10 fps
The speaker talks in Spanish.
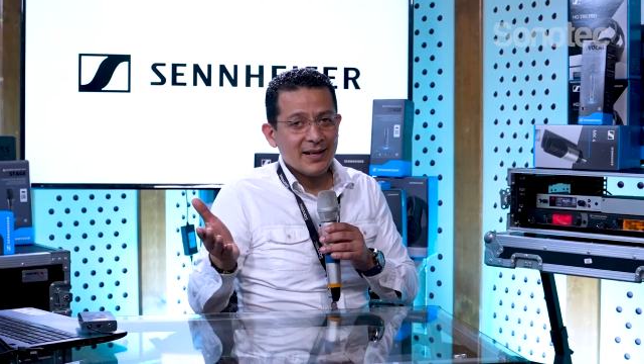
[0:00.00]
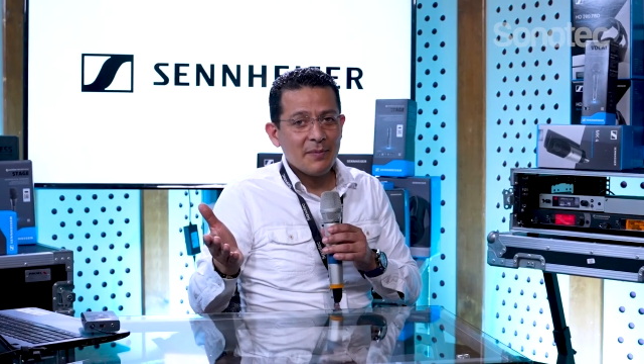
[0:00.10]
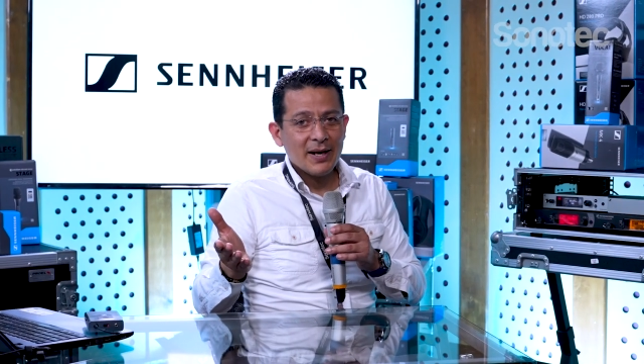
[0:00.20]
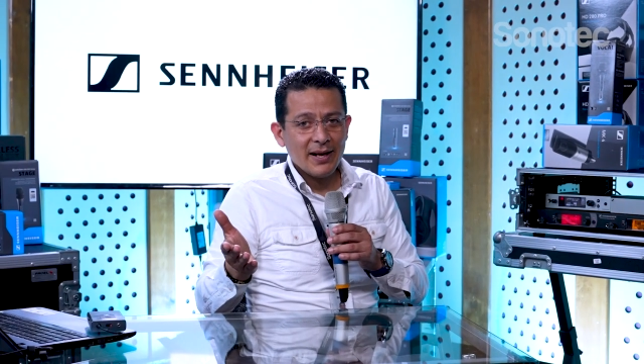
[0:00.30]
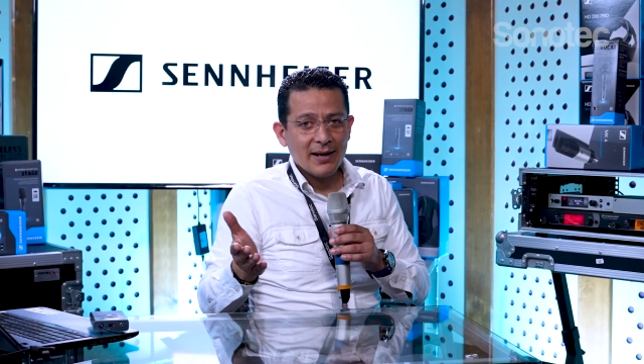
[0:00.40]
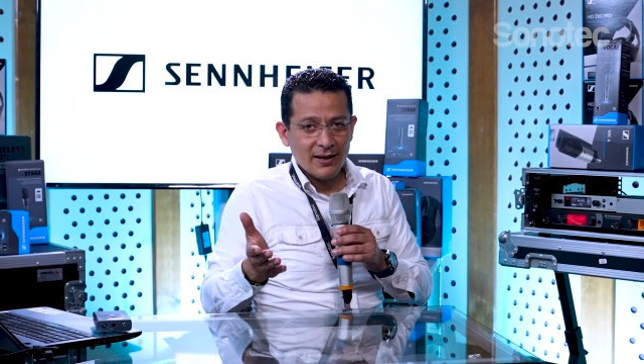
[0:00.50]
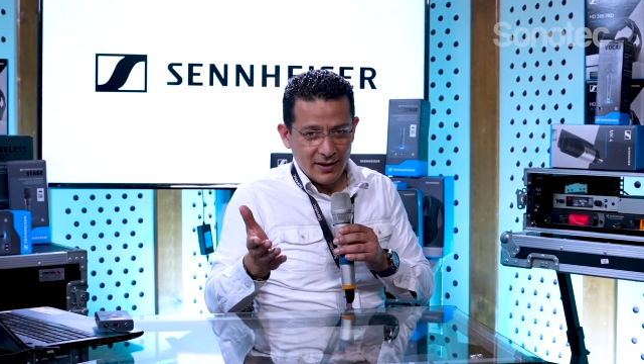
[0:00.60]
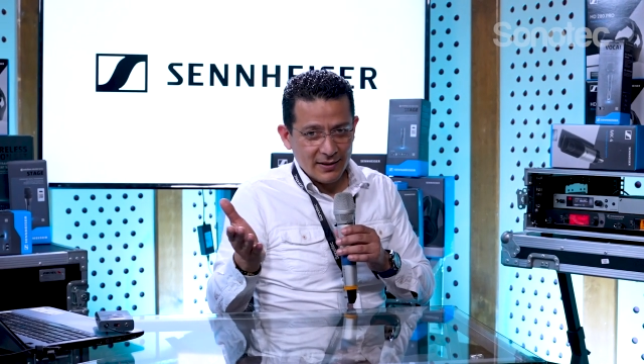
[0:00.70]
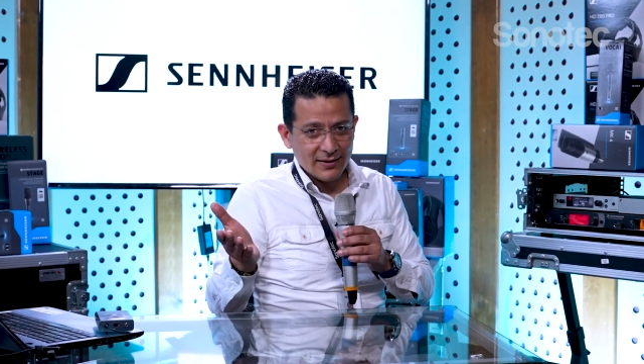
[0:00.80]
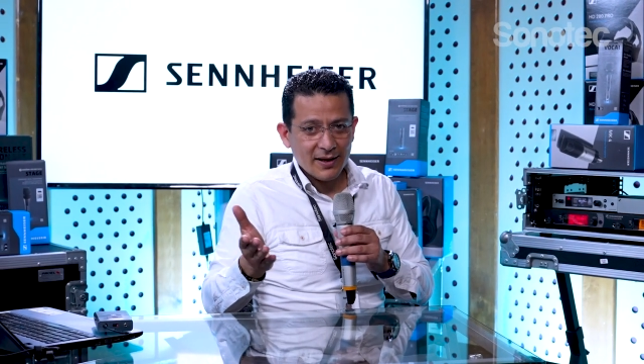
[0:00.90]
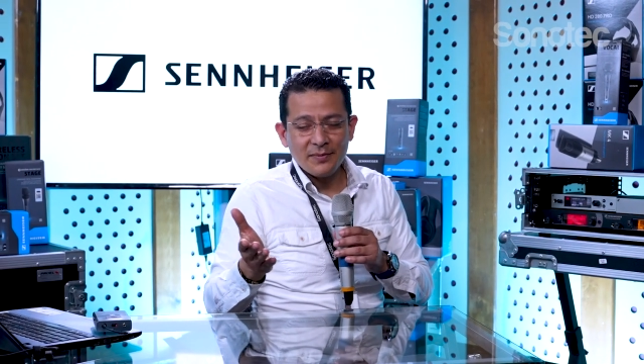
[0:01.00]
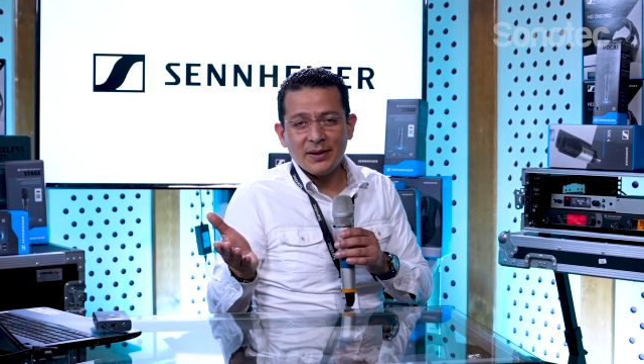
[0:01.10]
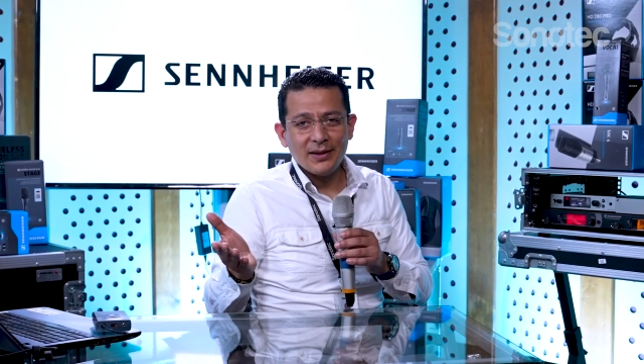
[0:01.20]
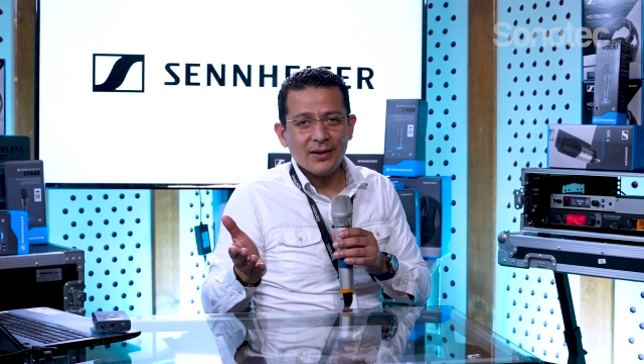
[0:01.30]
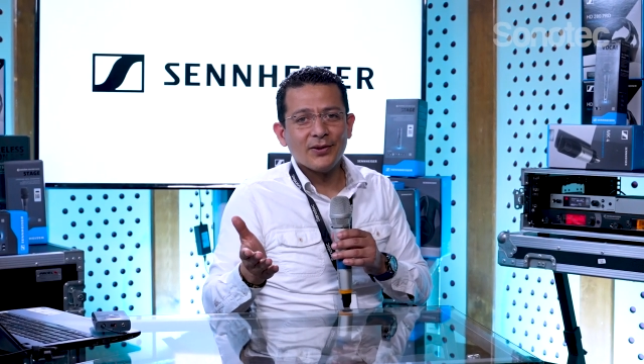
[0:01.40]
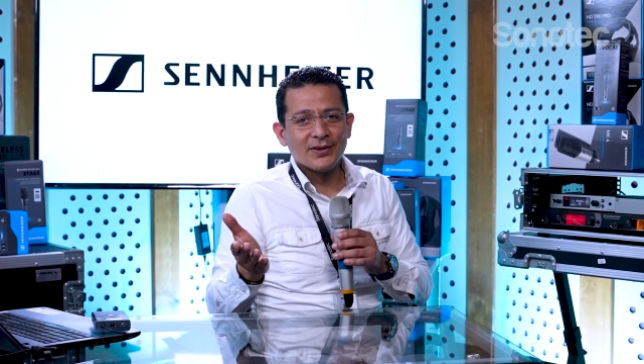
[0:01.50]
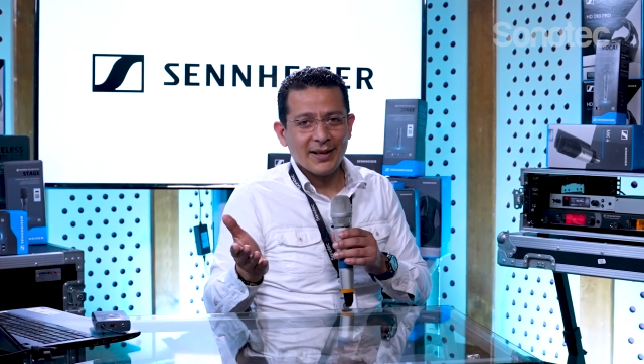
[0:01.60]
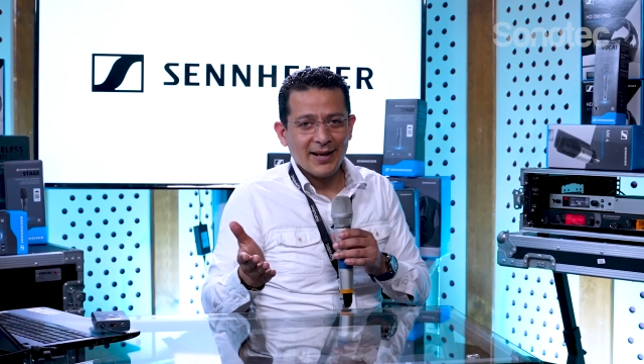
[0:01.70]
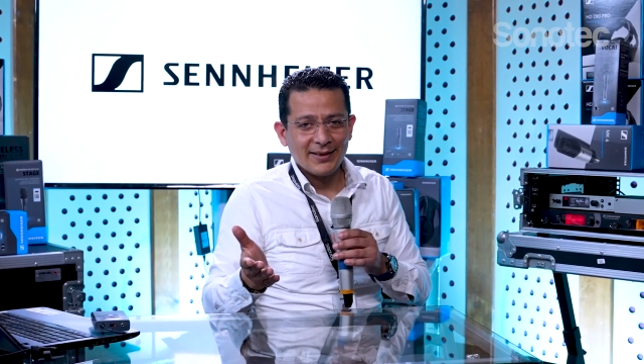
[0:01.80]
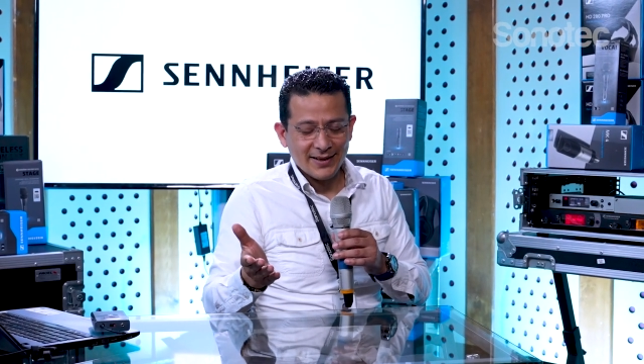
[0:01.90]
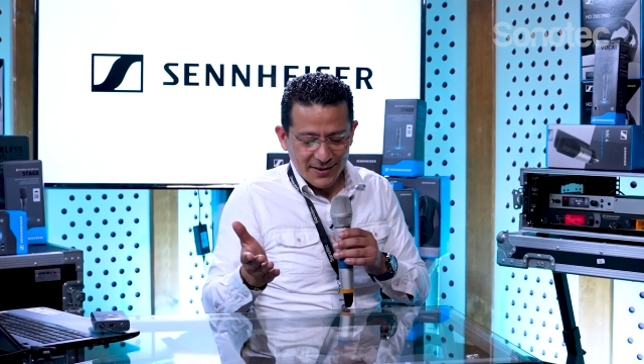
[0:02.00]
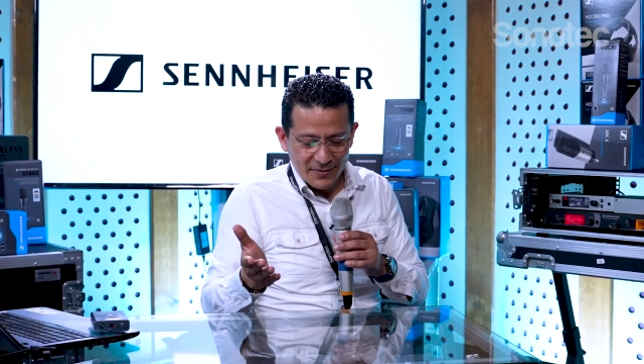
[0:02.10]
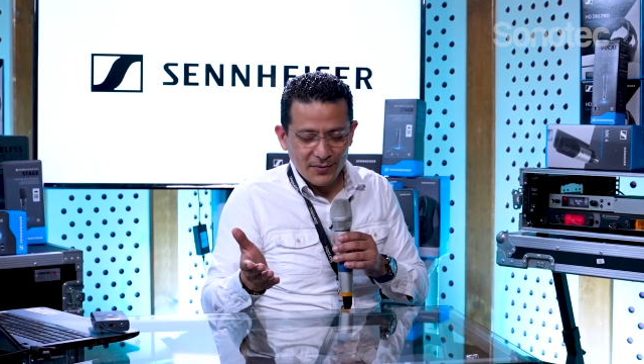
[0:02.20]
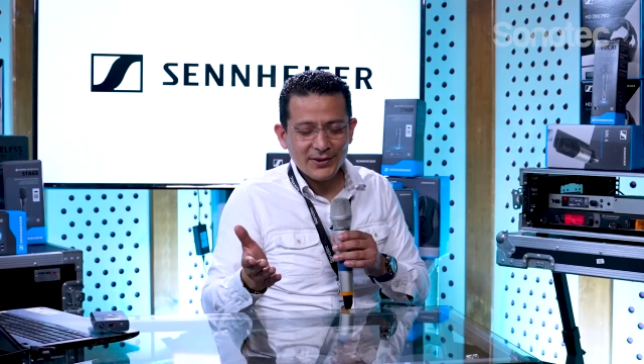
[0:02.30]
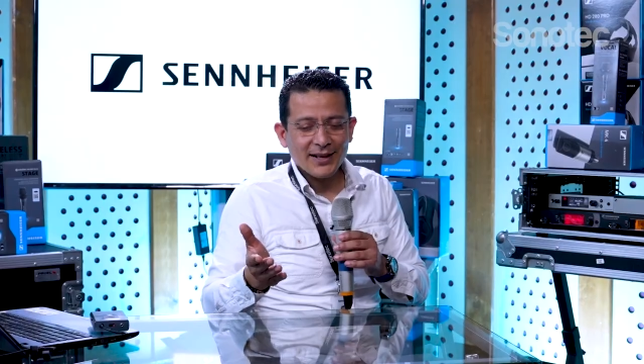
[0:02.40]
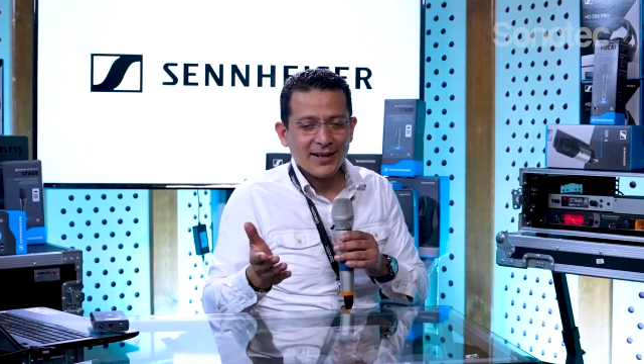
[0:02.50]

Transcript: es la manera de transmitir con Sennheiser. Muchas